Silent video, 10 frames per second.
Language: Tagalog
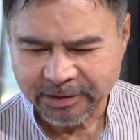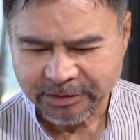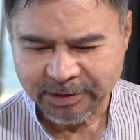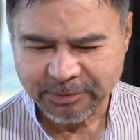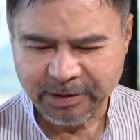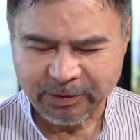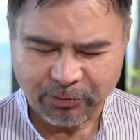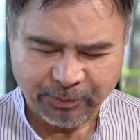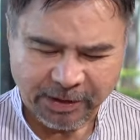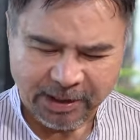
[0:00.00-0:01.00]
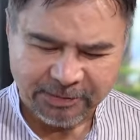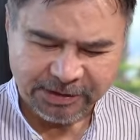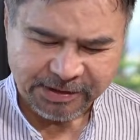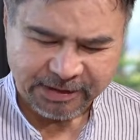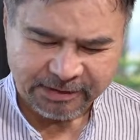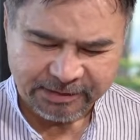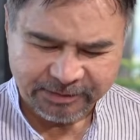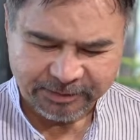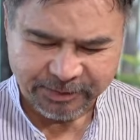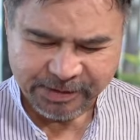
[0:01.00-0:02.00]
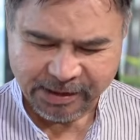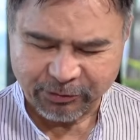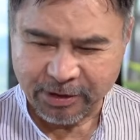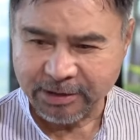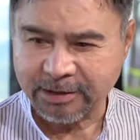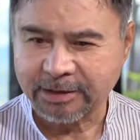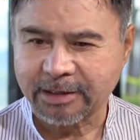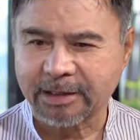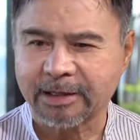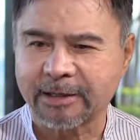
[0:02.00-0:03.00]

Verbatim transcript: Siyempre, kung pagka minsan, masyado nating na